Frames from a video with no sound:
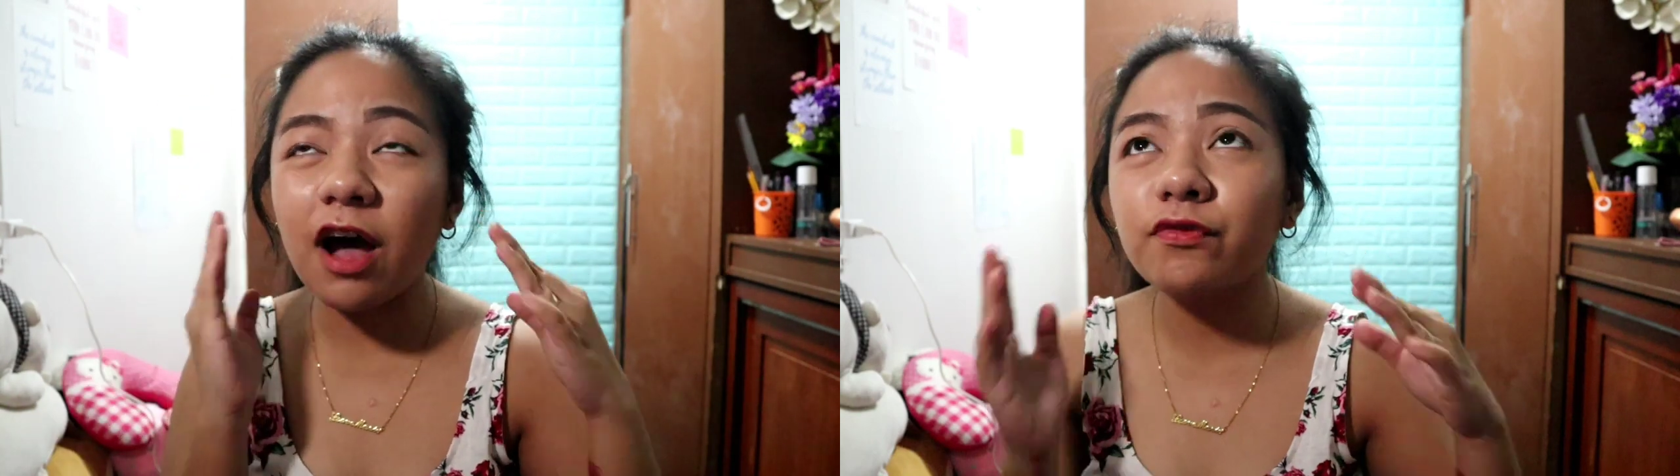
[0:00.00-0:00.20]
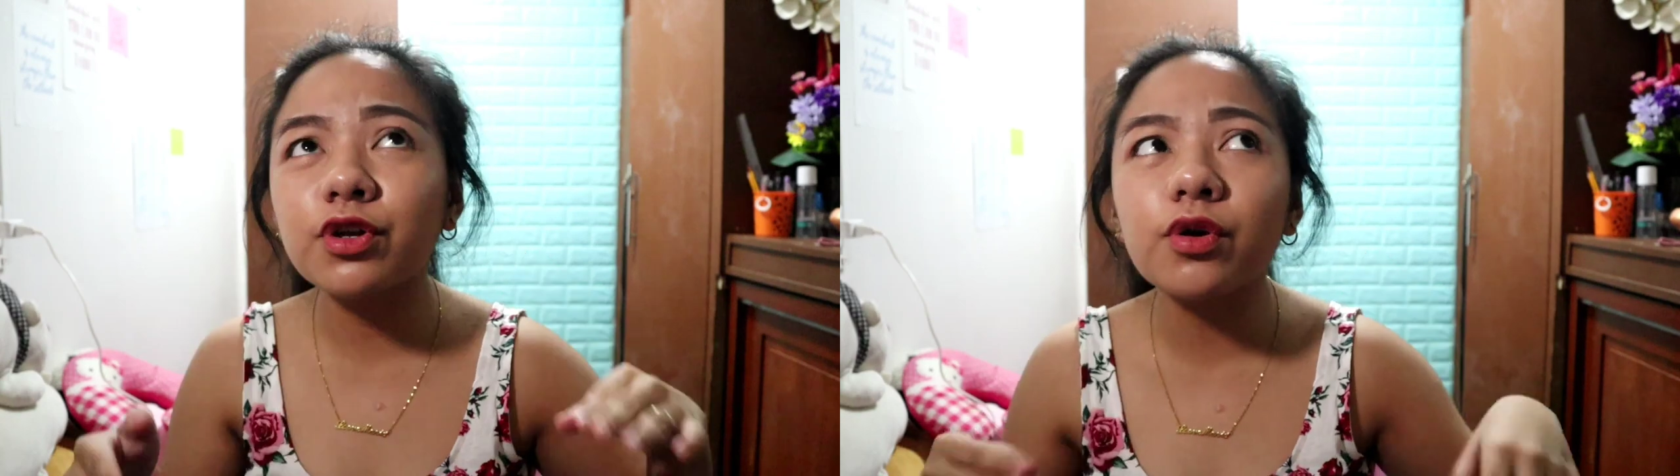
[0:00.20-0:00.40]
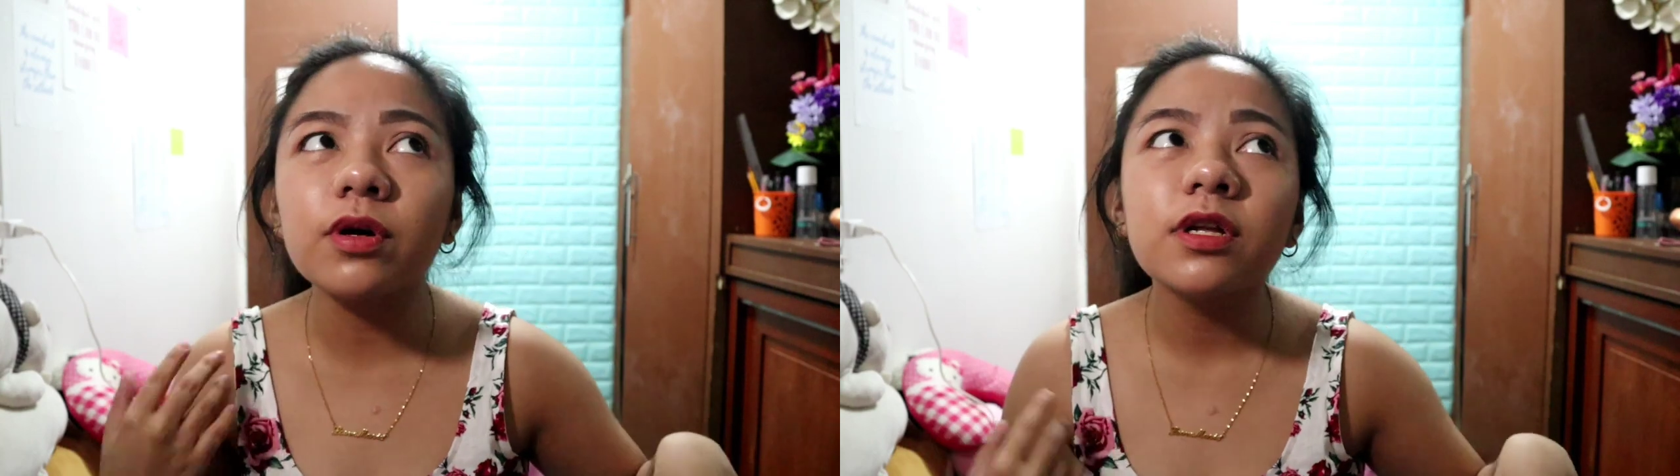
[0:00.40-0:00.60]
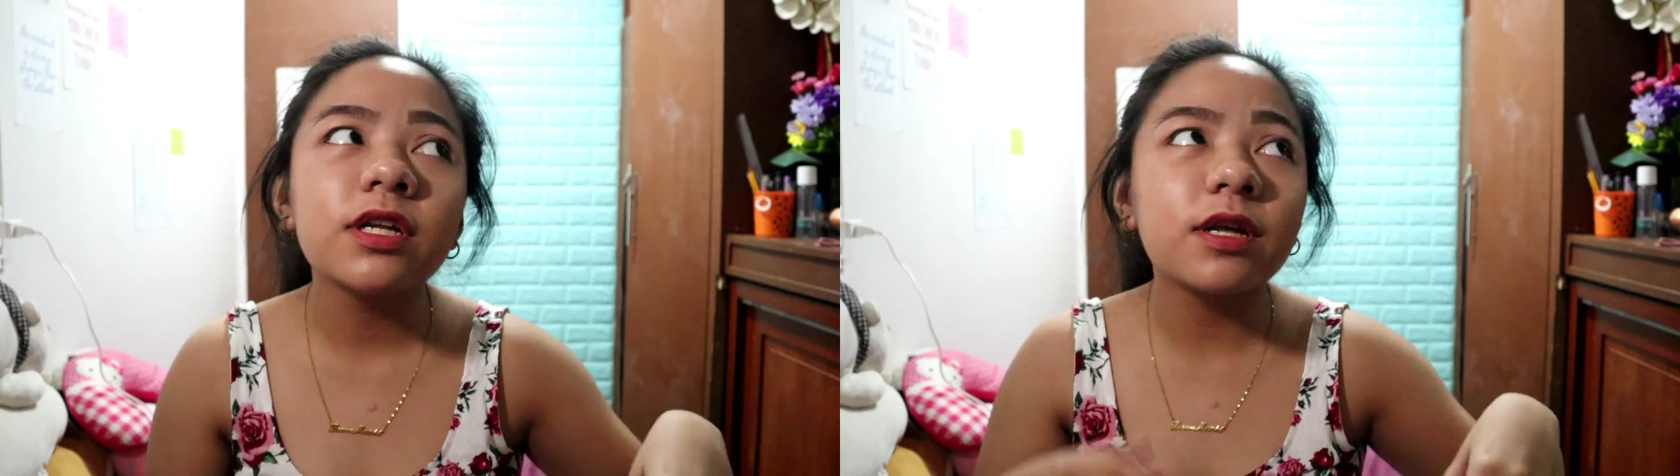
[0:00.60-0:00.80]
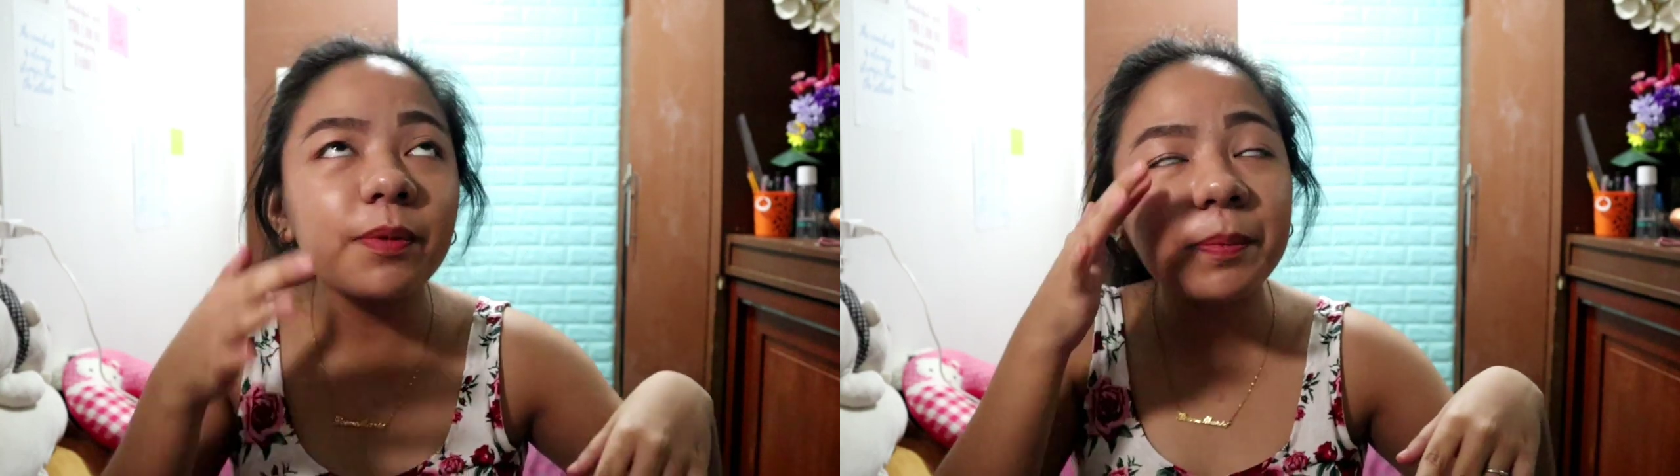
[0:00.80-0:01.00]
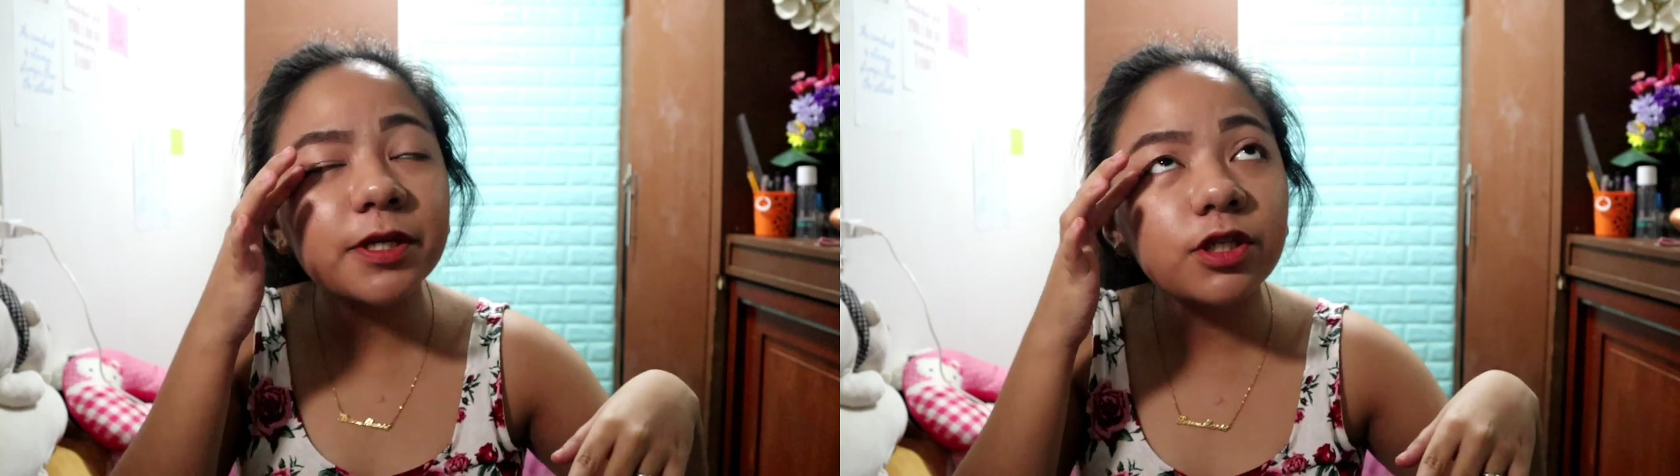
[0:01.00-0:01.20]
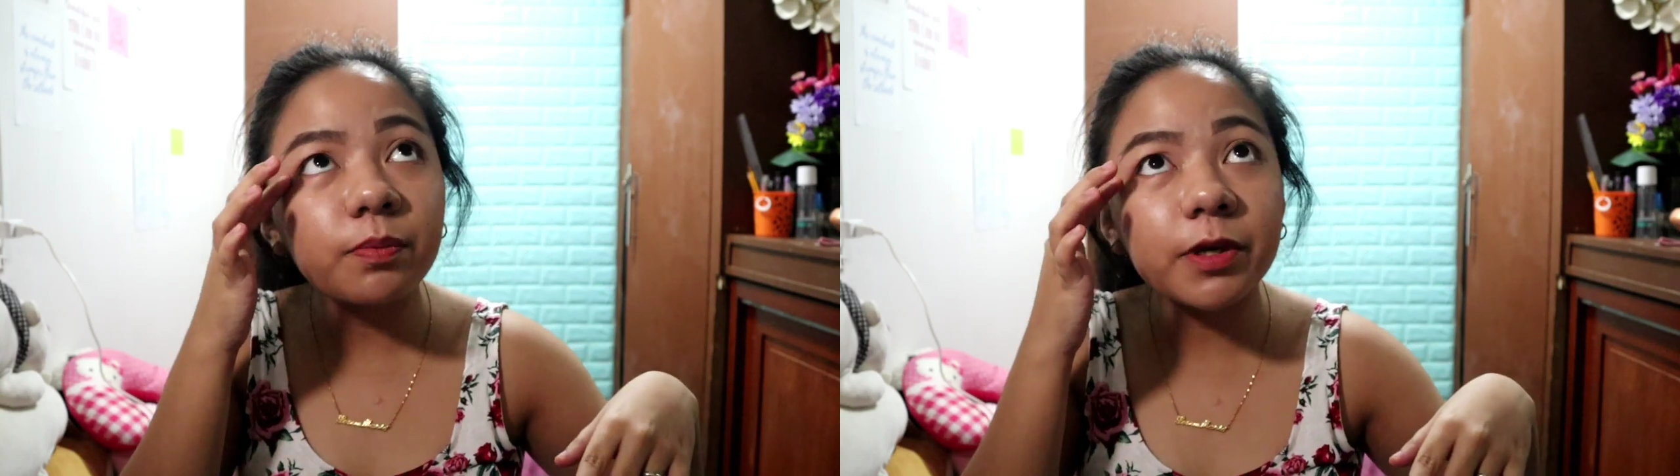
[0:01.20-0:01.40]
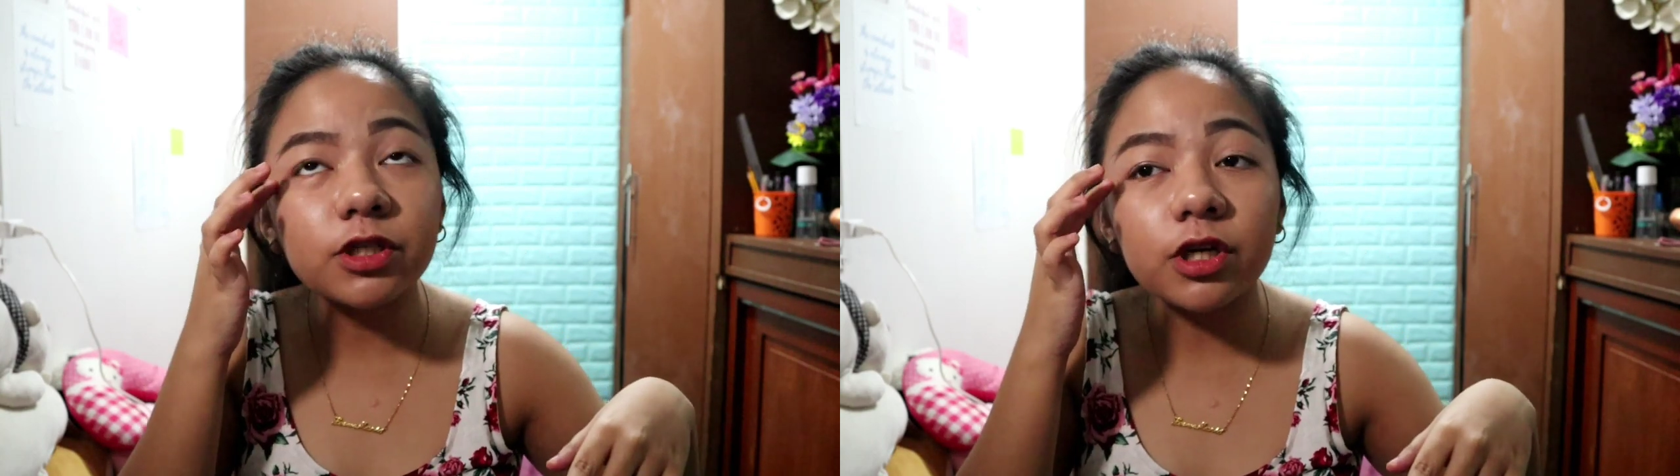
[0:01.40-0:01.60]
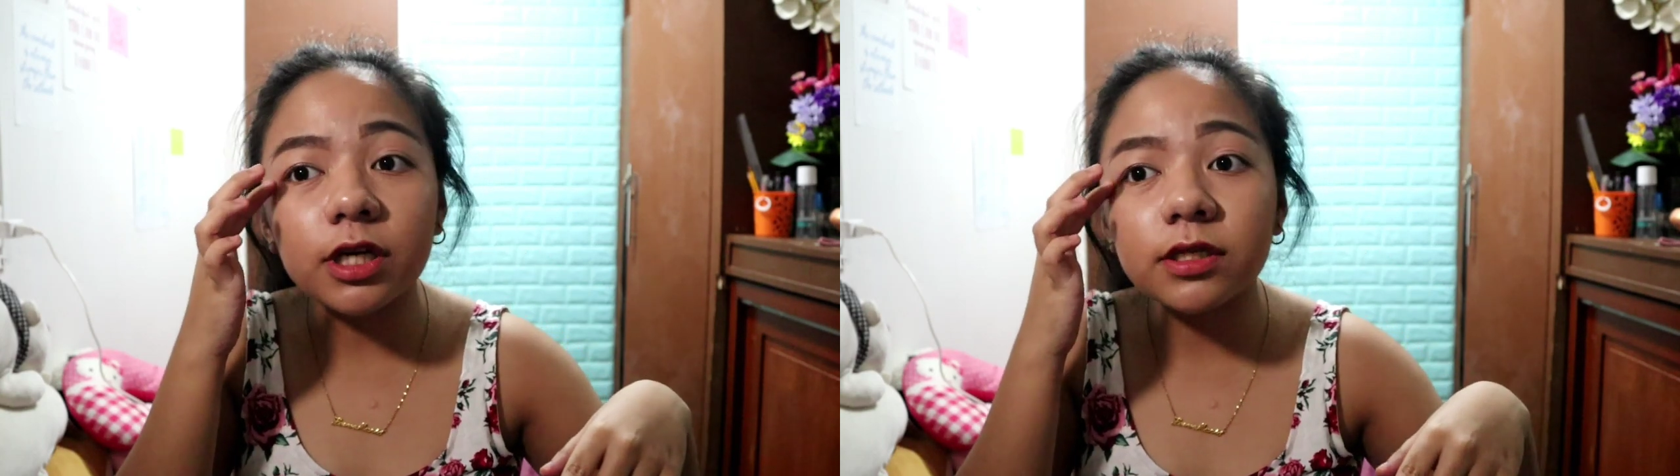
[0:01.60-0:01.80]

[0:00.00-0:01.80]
After ko, nagpa-picture-picture